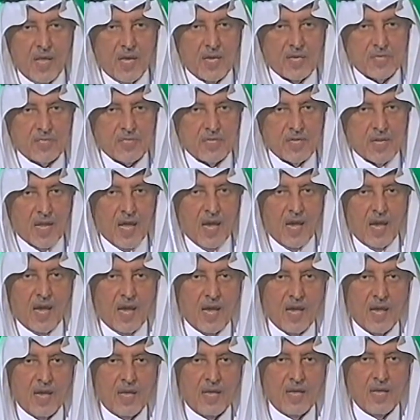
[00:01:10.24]
الناس
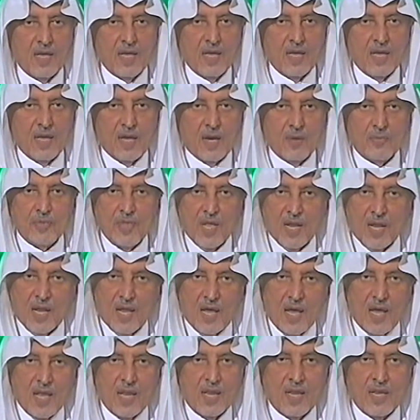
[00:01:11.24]
راحة عبد
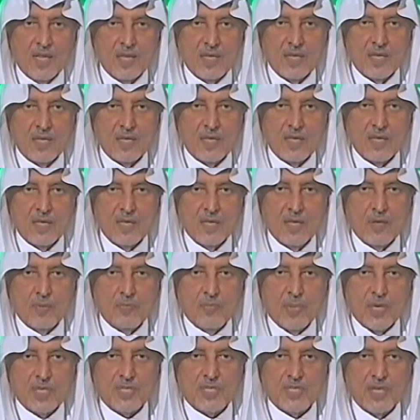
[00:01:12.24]
الله اللي
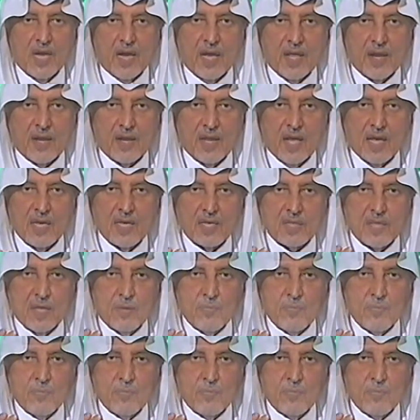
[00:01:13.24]
بشجع الراي